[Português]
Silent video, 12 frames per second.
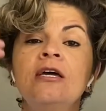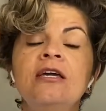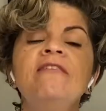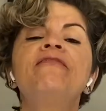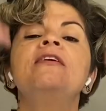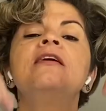
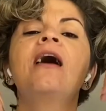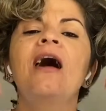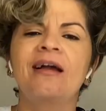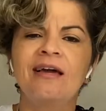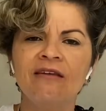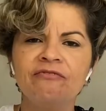enfim,
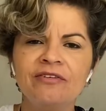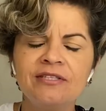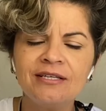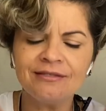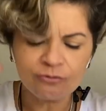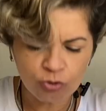aquela
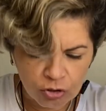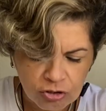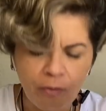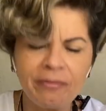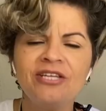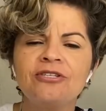vida
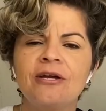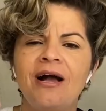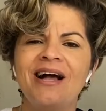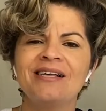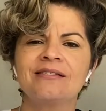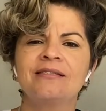totalmente
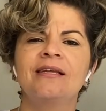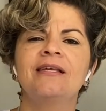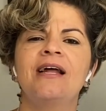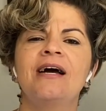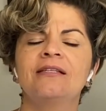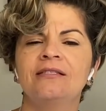
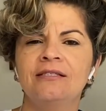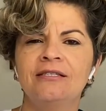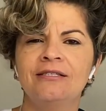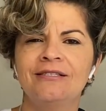acelerada.